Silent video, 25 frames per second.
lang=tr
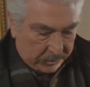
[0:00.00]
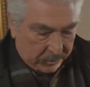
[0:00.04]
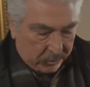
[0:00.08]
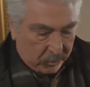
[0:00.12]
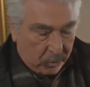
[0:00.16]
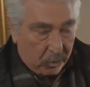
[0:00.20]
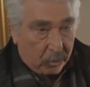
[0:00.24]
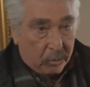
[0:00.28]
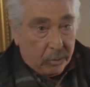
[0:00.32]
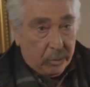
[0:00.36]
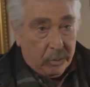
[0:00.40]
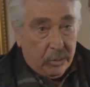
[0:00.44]

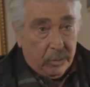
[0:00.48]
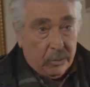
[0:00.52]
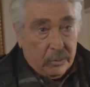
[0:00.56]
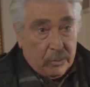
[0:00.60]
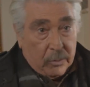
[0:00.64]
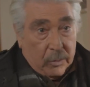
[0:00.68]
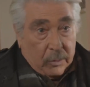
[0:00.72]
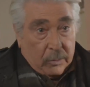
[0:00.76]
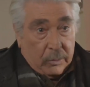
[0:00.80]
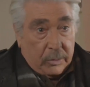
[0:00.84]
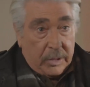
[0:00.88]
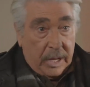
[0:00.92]
Koku diyor,
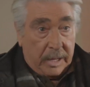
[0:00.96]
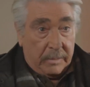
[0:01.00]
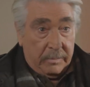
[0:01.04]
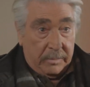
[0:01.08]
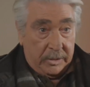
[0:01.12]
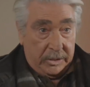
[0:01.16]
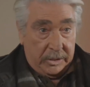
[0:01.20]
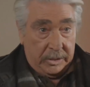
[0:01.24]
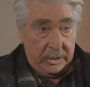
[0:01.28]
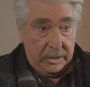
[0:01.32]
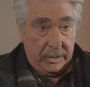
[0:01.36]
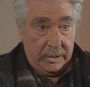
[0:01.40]

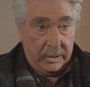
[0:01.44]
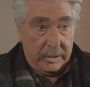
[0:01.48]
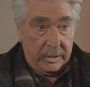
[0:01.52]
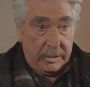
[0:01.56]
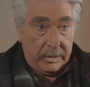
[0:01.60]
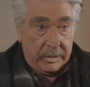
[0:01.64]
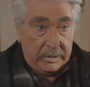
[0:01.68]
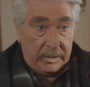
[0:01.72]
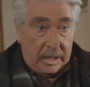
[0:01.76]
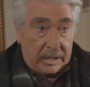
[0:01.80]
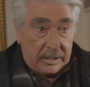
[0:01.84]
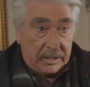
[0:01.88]
kokudanmış.
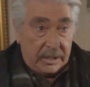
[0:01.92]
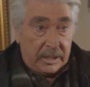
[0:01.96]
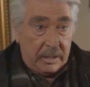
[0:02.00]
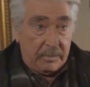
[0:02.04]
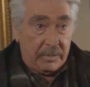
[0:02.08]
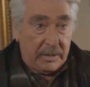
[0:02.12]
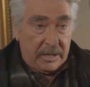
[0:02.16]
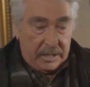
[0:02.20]
Tazı gibi